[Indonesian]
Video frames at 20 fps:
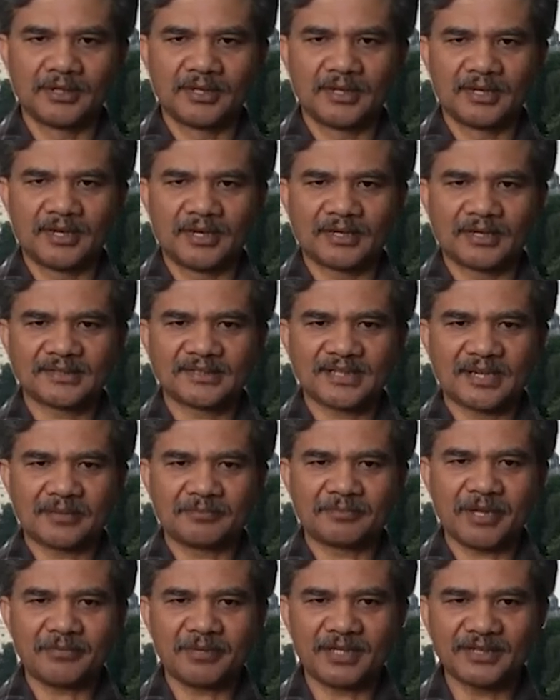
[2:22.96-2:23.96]
Eh,
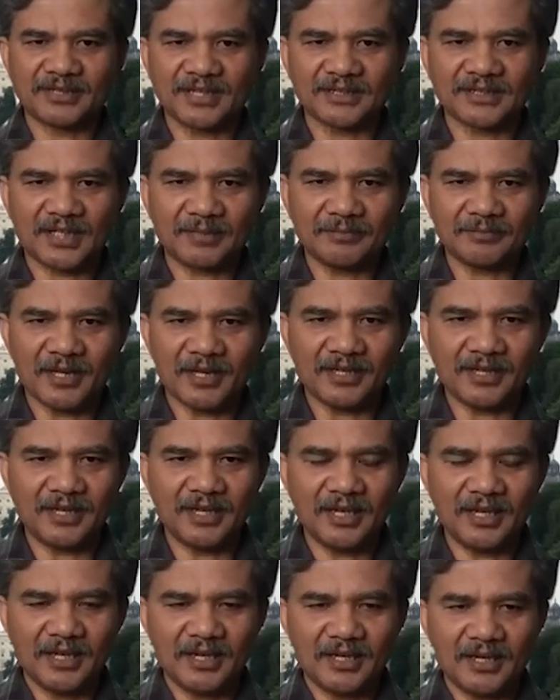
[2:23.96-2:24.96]
sampai berita tadi
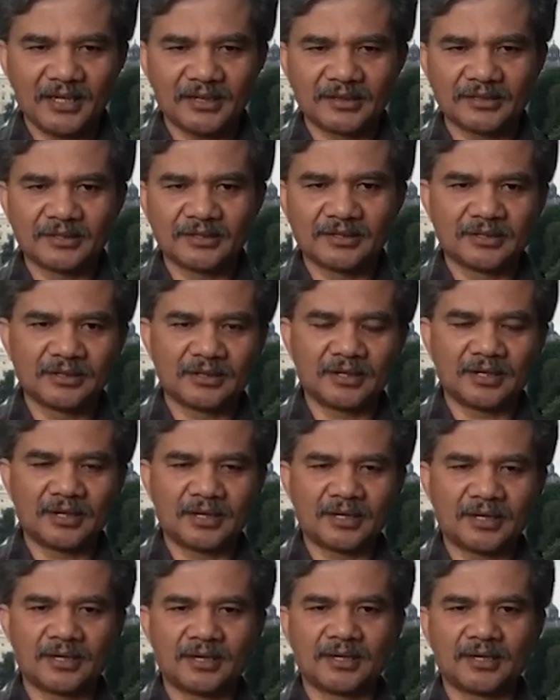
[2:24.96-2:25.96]
pagi itu
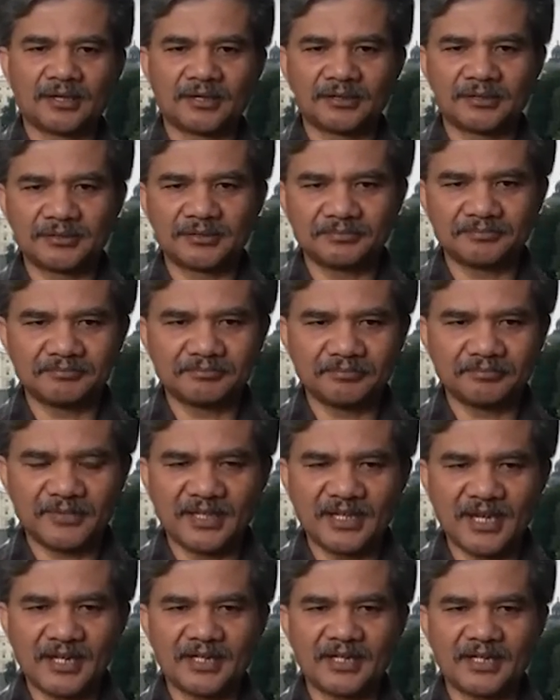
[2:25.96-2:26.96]
uh,
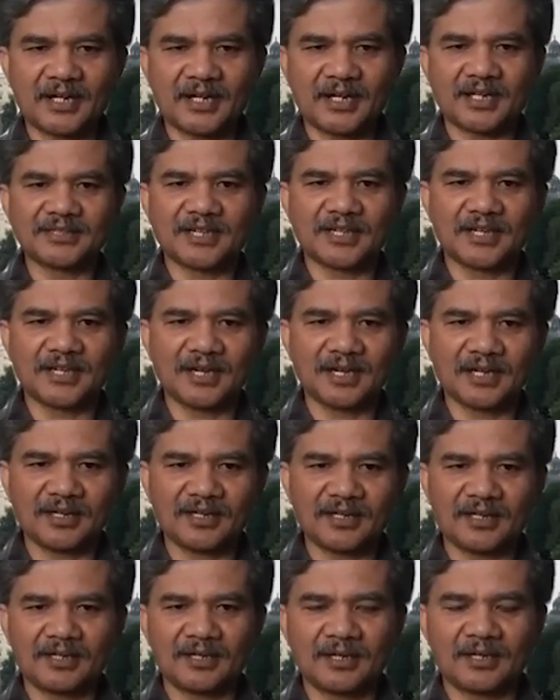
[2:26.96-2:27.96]
tidak ada direncanakan
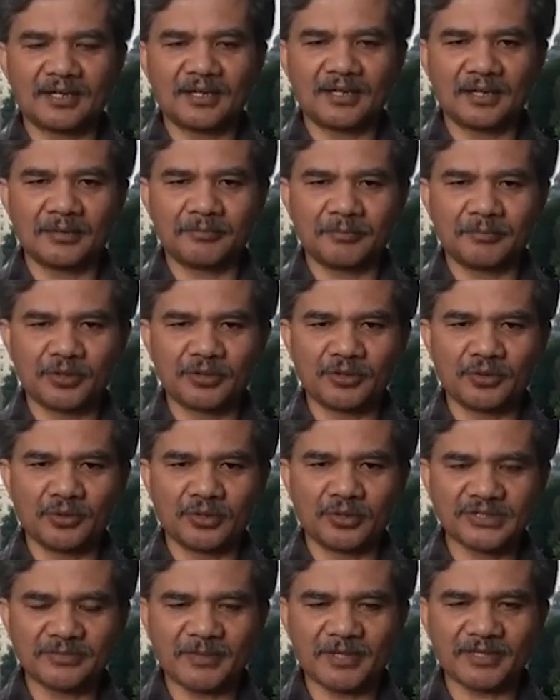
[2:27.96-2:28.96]
uh,
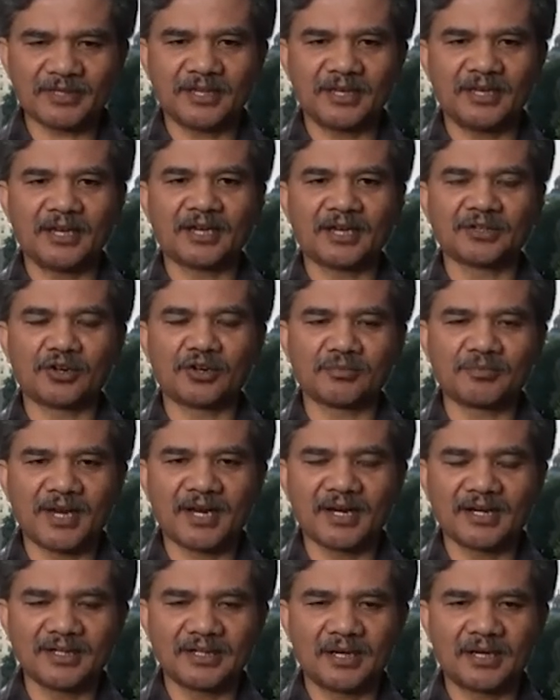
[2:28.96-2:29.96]
pendukung seperti yang
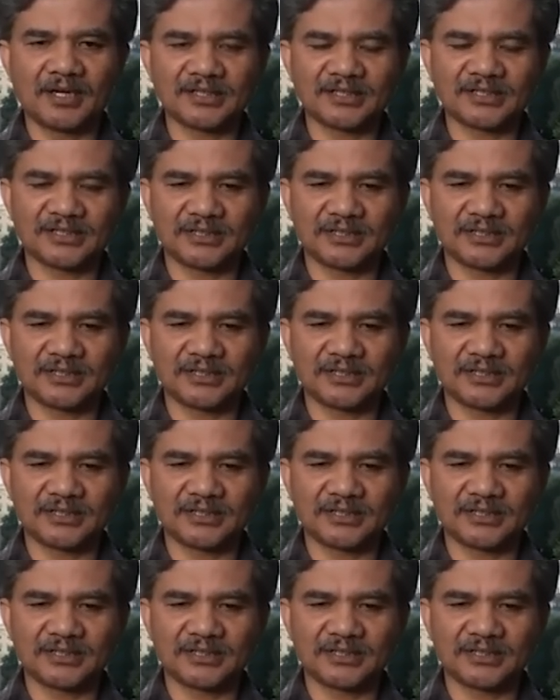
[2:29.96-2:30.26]
normal uh,